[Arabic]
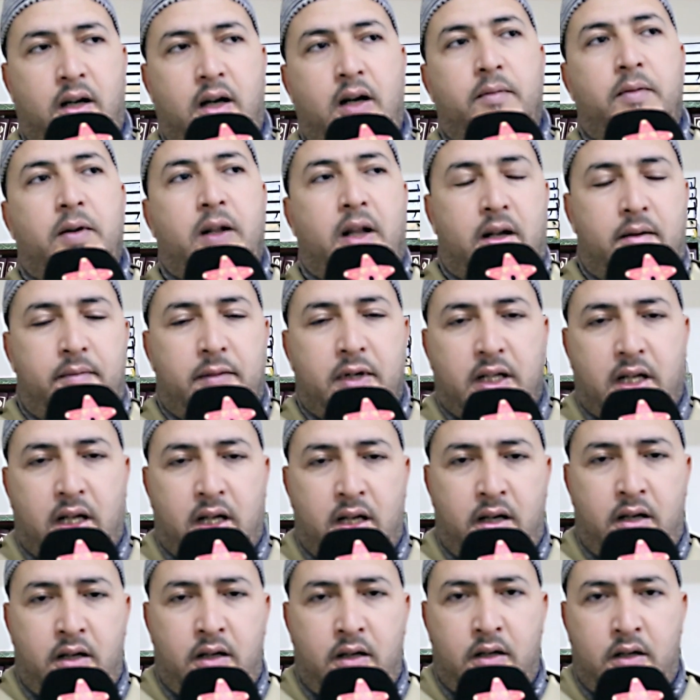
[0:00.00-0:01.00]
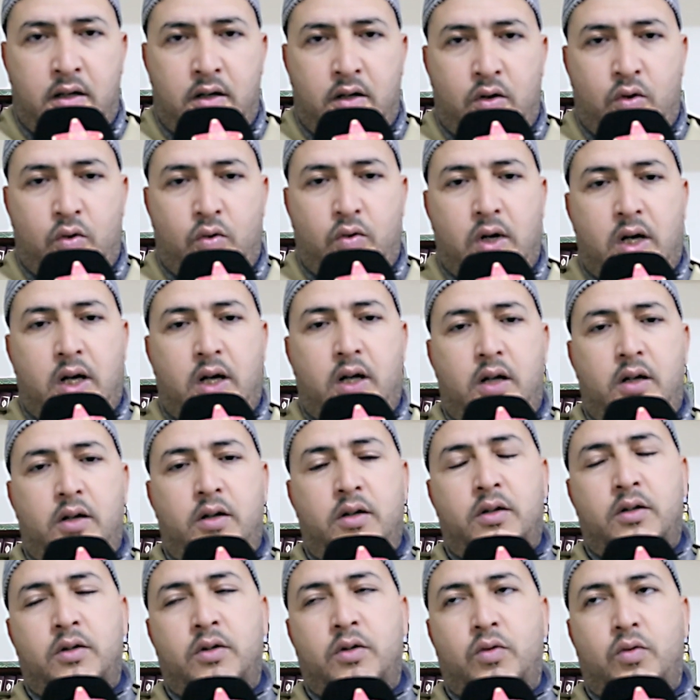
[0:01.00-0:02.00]
قبل رمضان
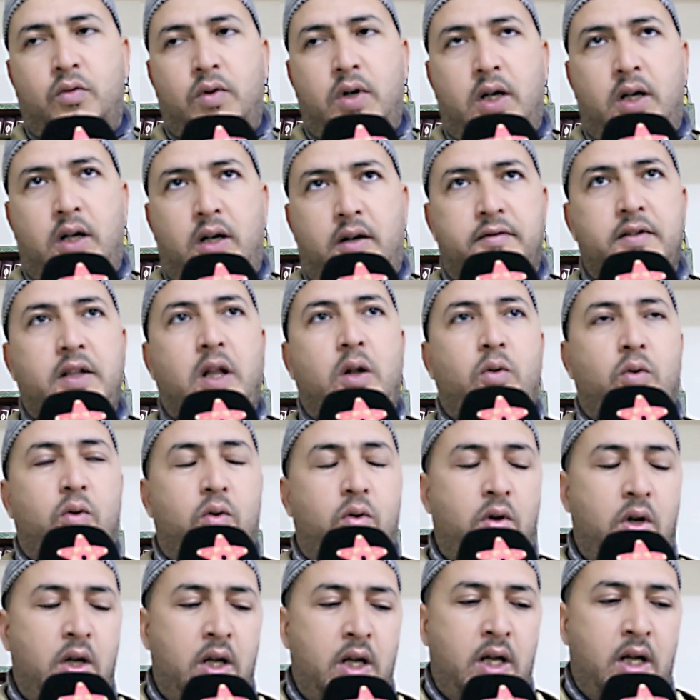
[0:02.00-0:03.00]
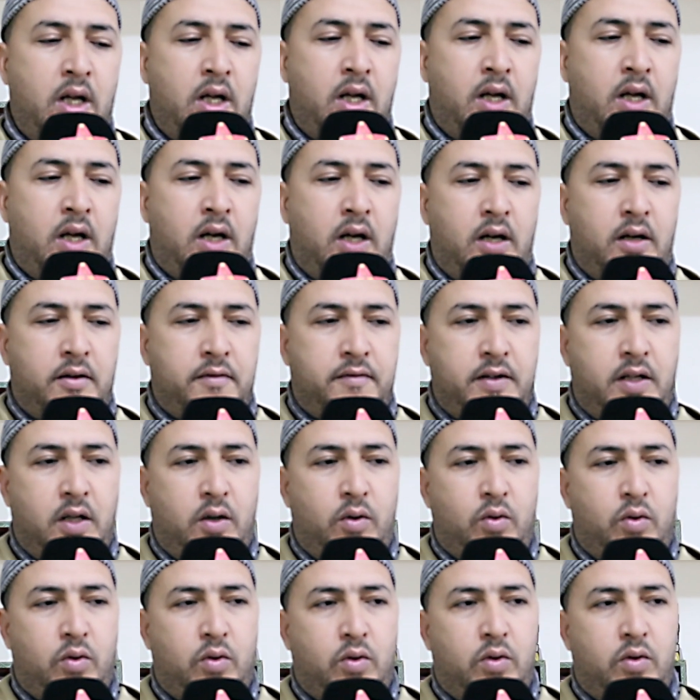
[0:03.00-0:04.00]
وأفضل
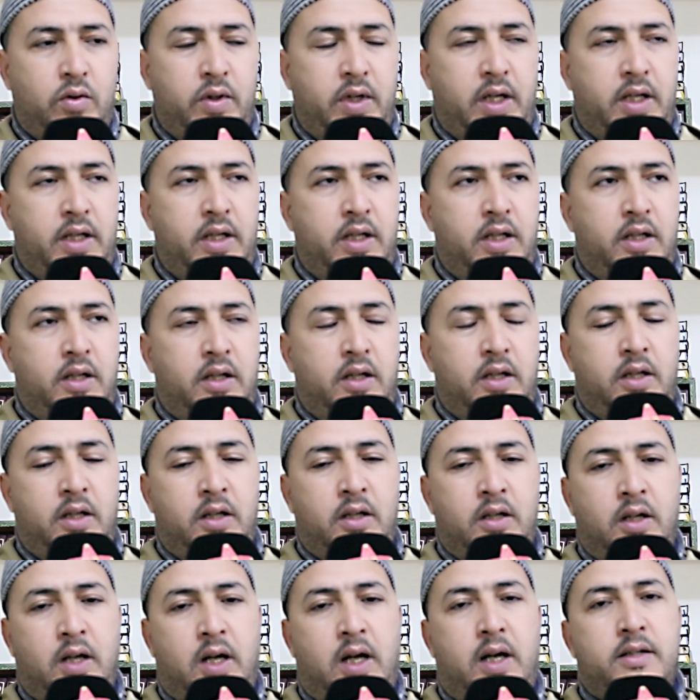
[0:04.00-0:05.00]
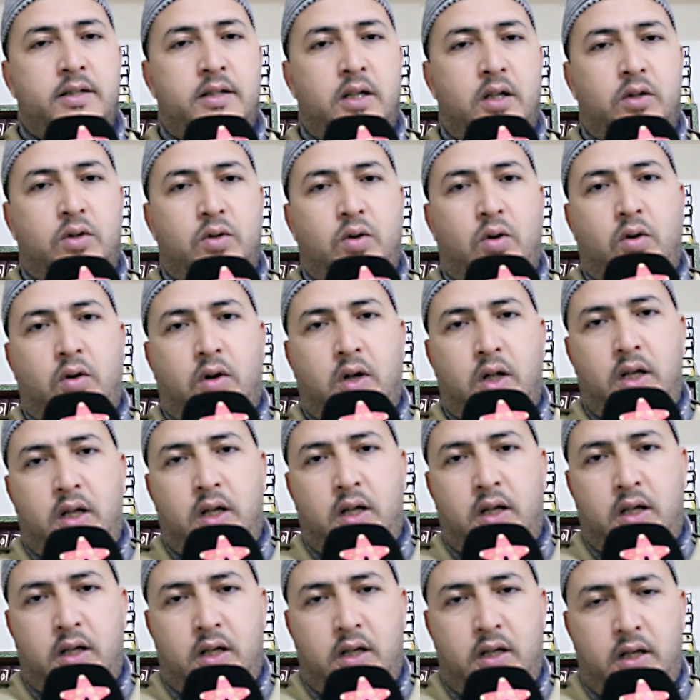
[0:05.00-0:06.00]
أفضل يعني أحسن طرق
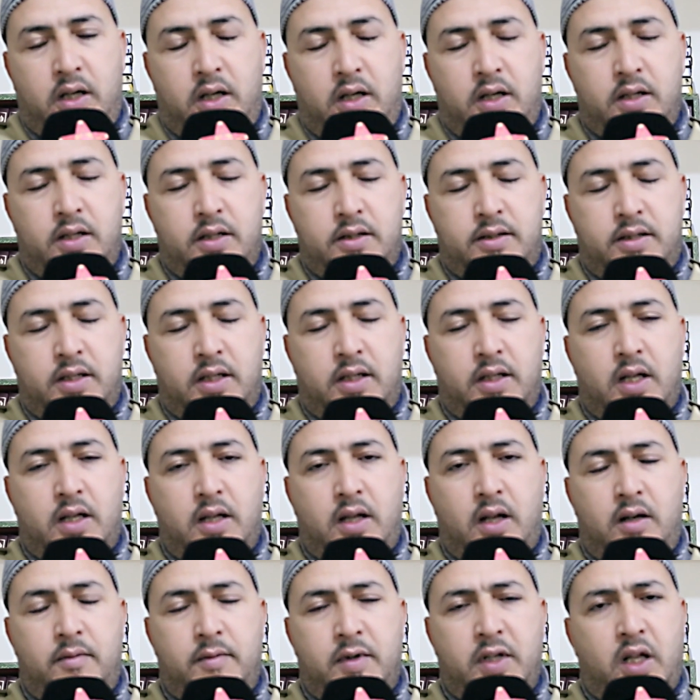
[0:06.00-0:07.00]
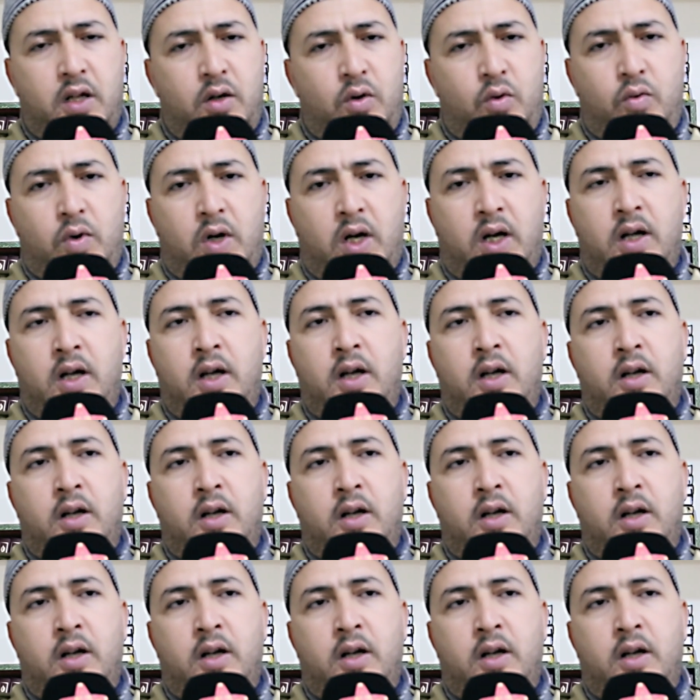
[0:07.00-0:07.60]
لاستعداد رمضان هو